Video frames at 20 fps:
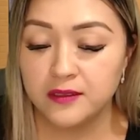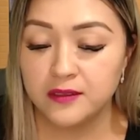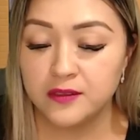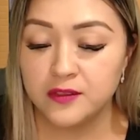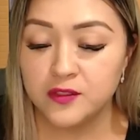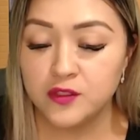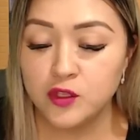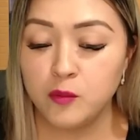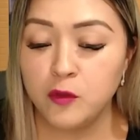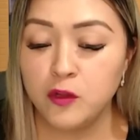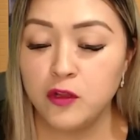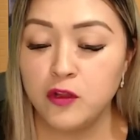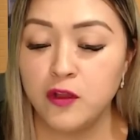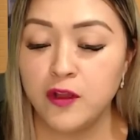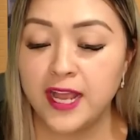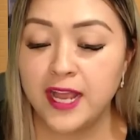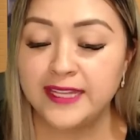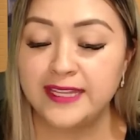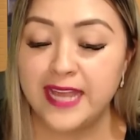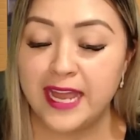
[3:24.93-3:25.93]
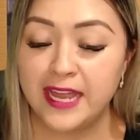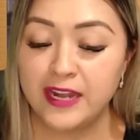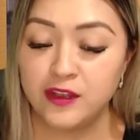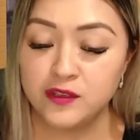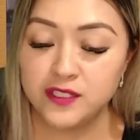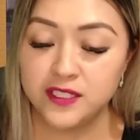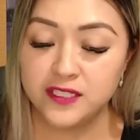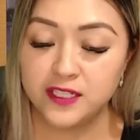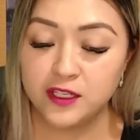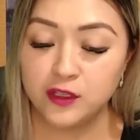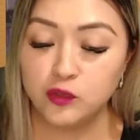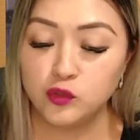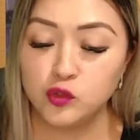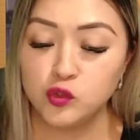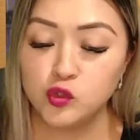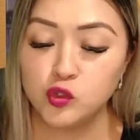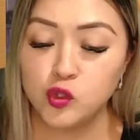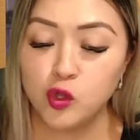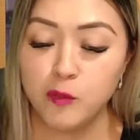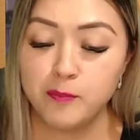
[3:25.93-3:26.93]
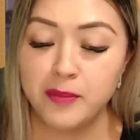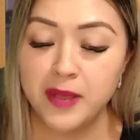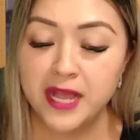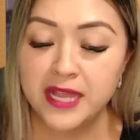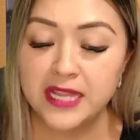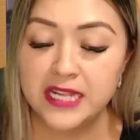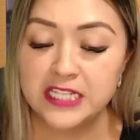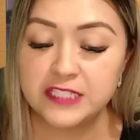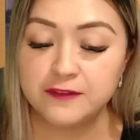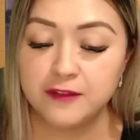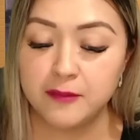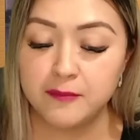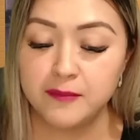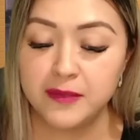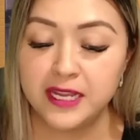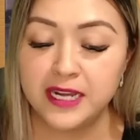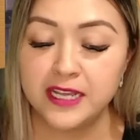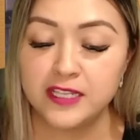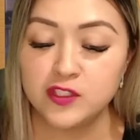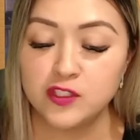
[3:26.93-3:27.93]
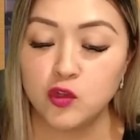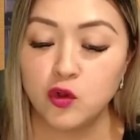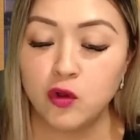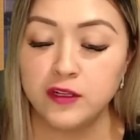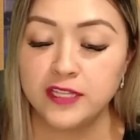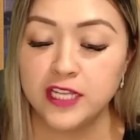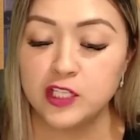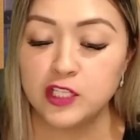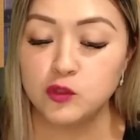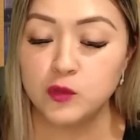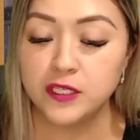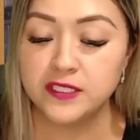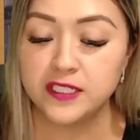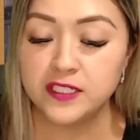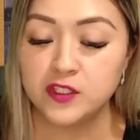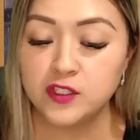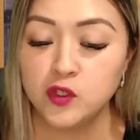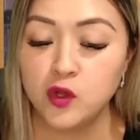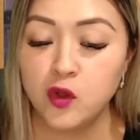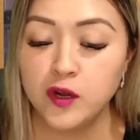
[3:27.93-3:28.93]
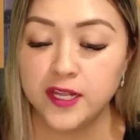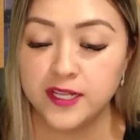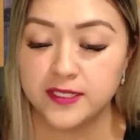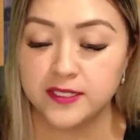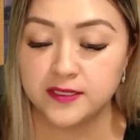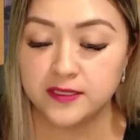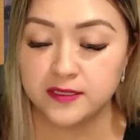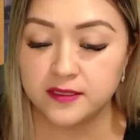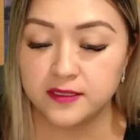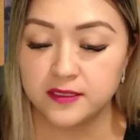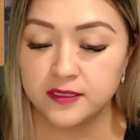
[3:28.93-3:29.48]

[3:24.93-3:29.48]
Somos locatarios, dicen no tus compadres, familia, escoltas o asesores.